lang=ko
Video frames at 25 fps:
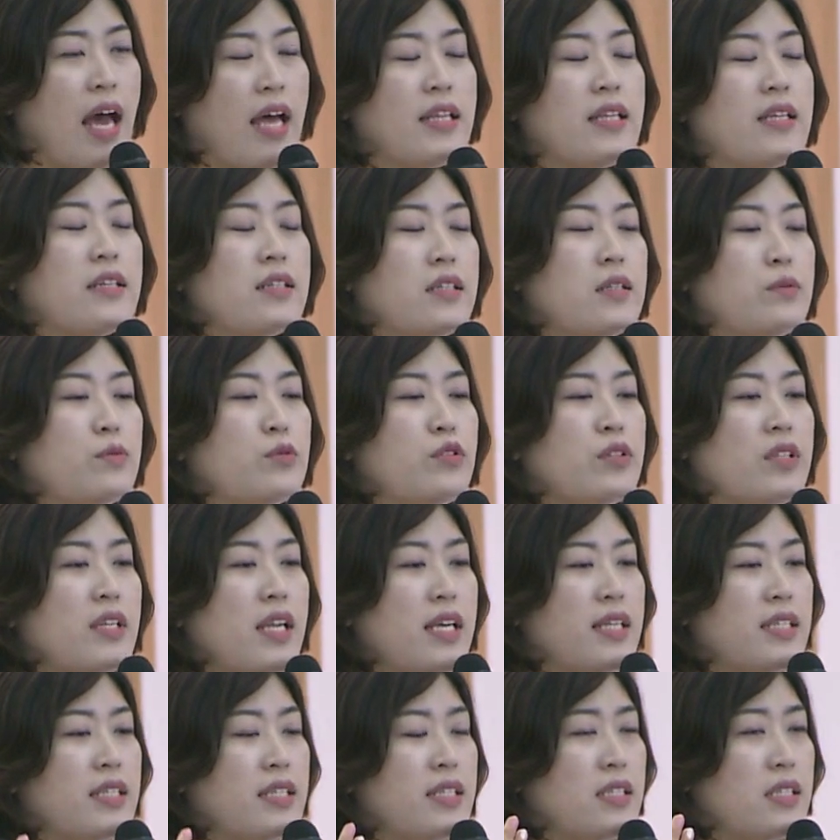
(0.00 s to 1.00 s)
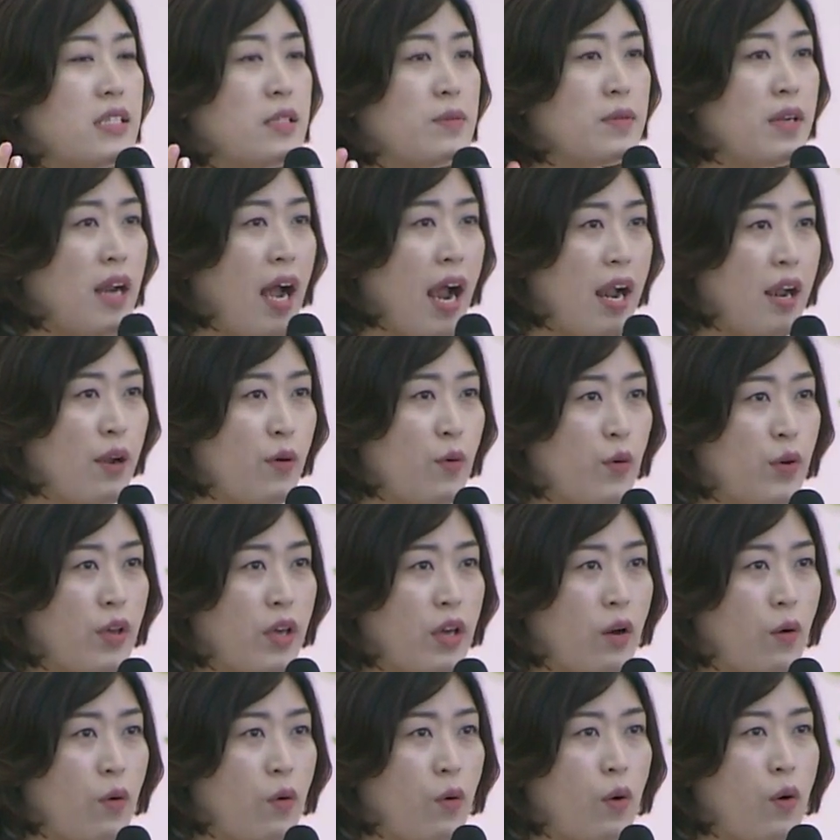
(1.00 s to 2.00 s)
나는 그분들의 진심을
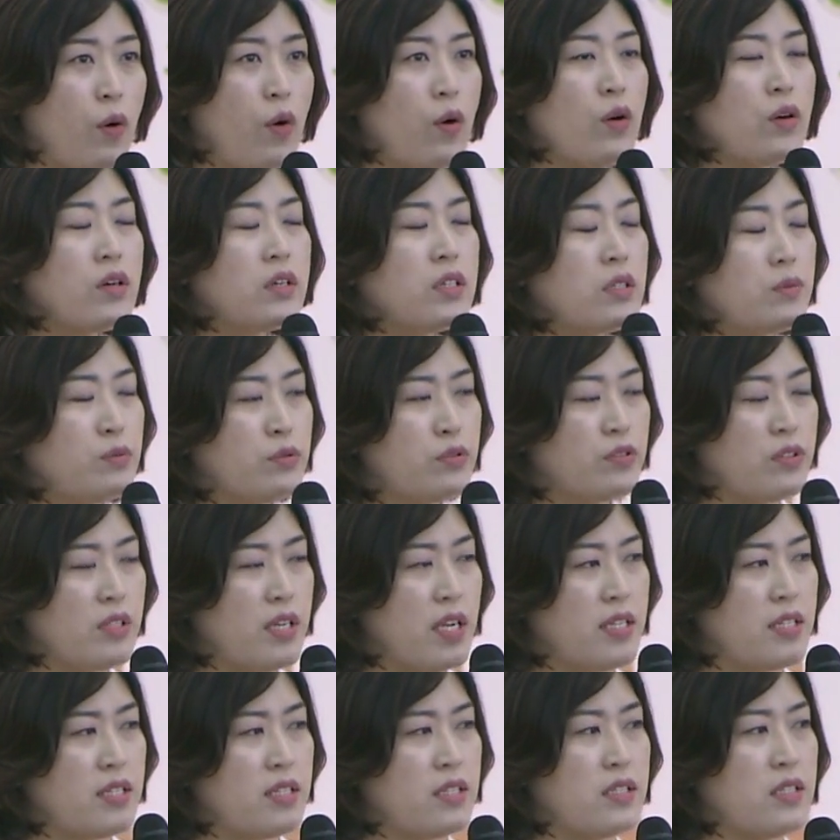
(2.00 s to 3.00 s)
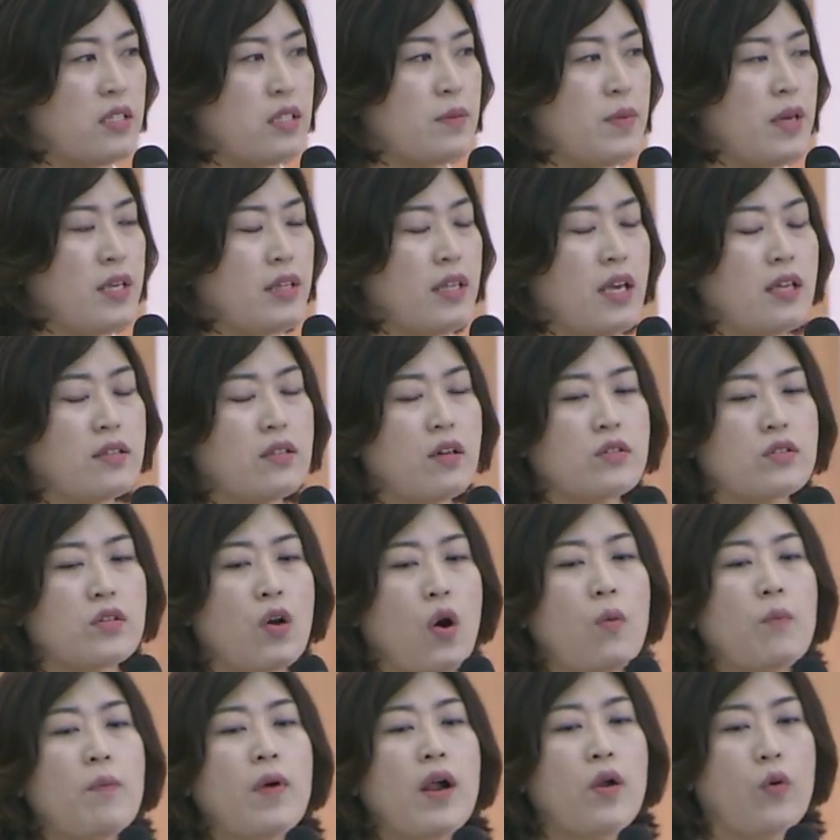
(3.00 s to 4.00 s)
알고 있고 그분들의 진심에 대해서
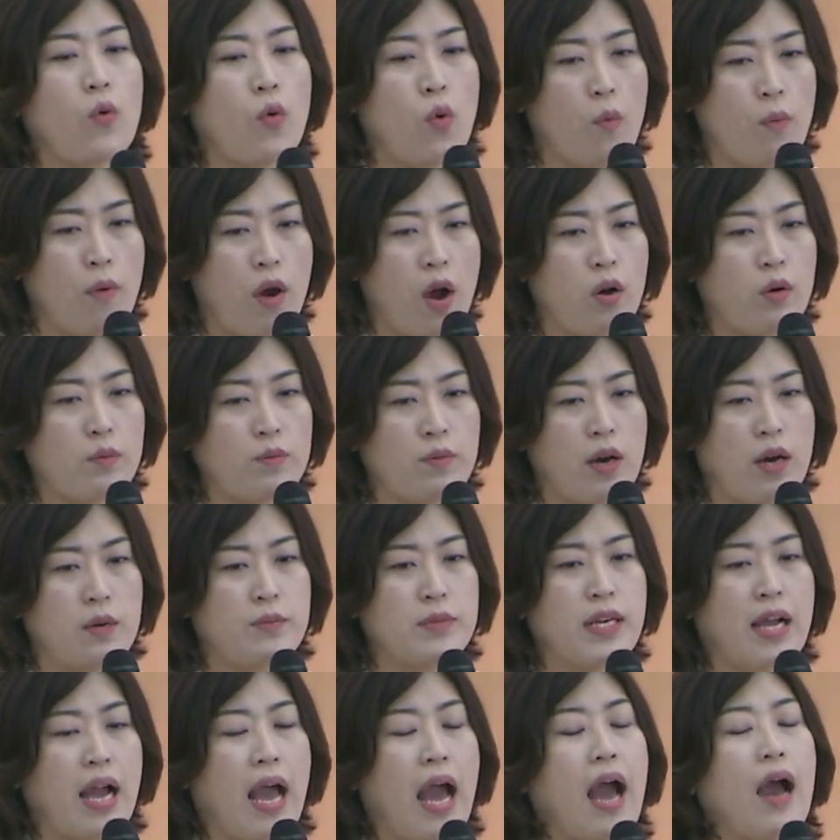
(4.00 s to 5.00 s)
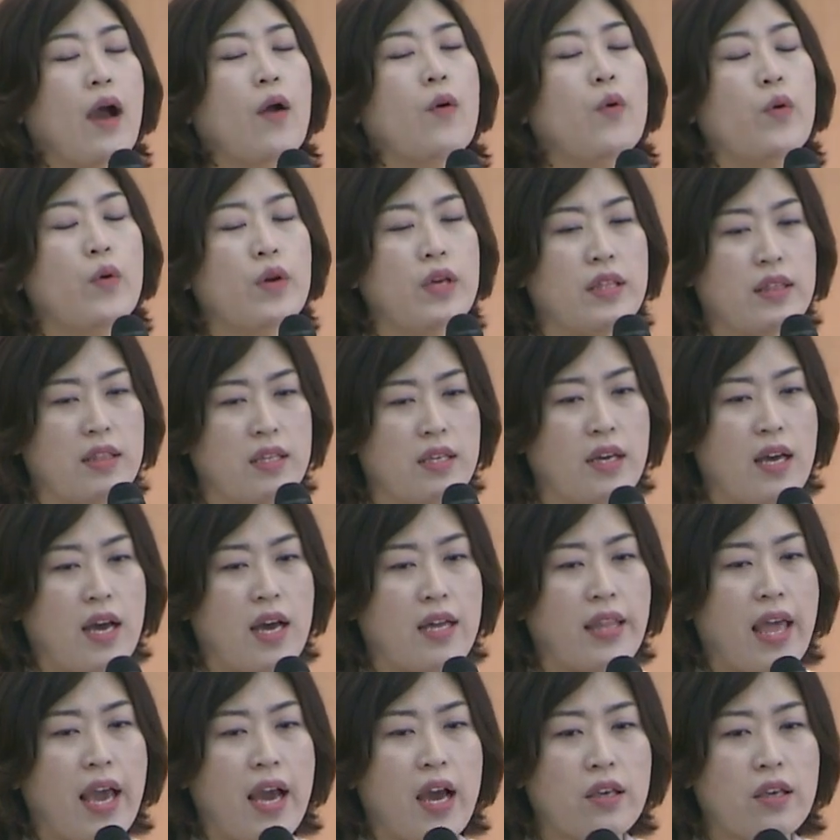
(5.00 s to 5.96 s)
정말 고마운 마음을 갖고 있는가,